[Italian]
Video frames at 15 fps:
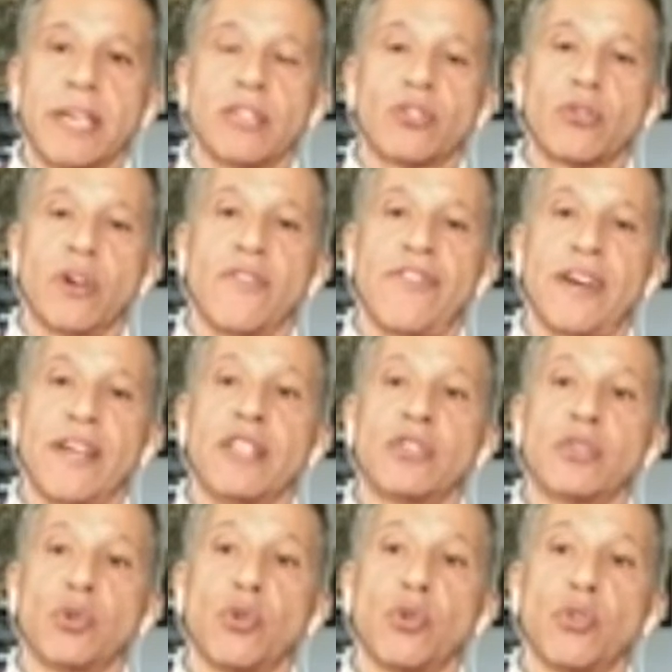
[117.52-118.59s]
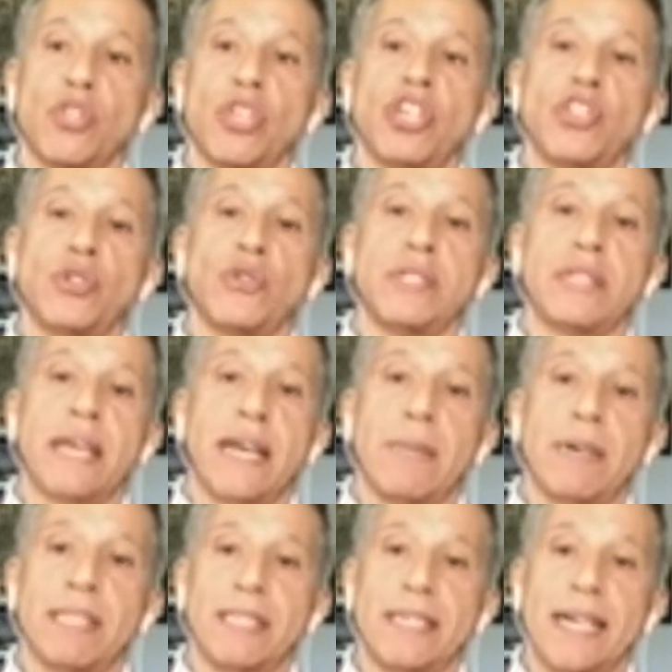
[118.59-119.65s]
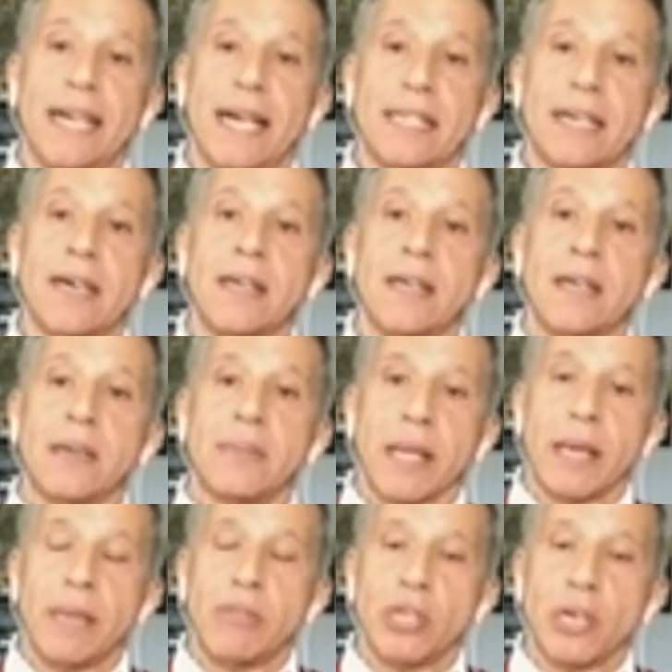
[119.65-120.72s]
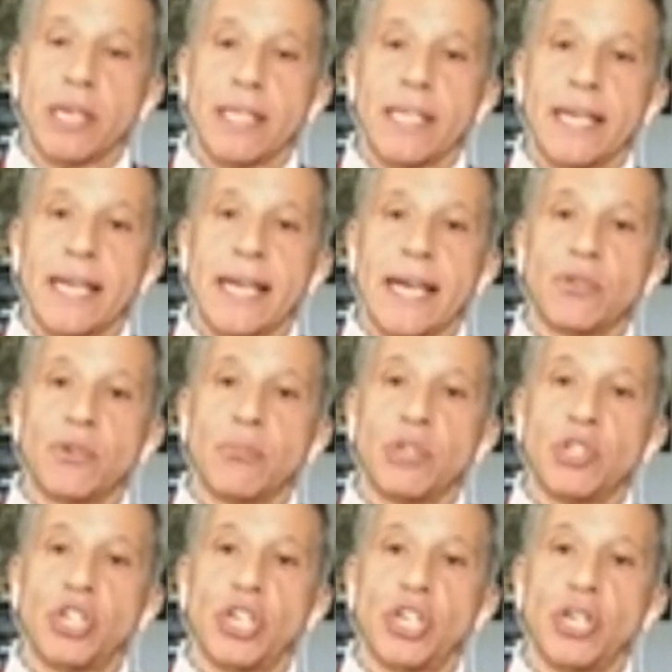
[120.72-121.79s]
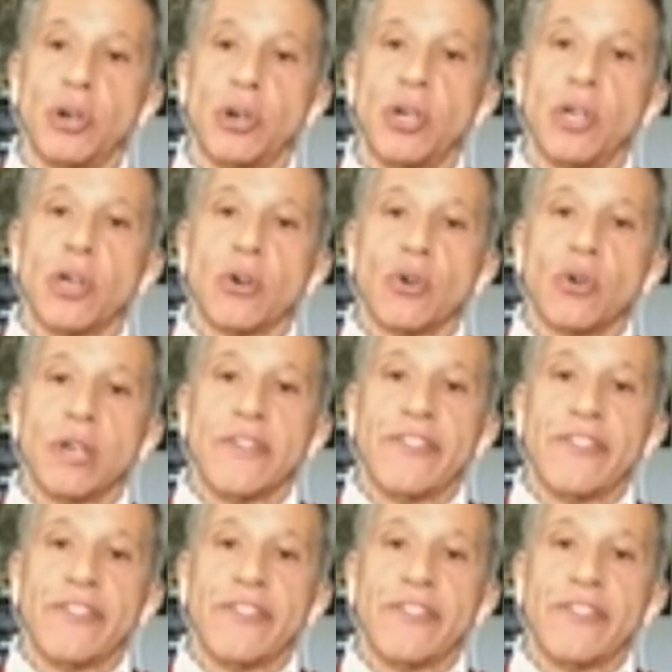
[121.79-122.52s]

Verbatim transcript: riescono a farne solo 10 in un'intera mattinata perché bisogna andare a domicilio con le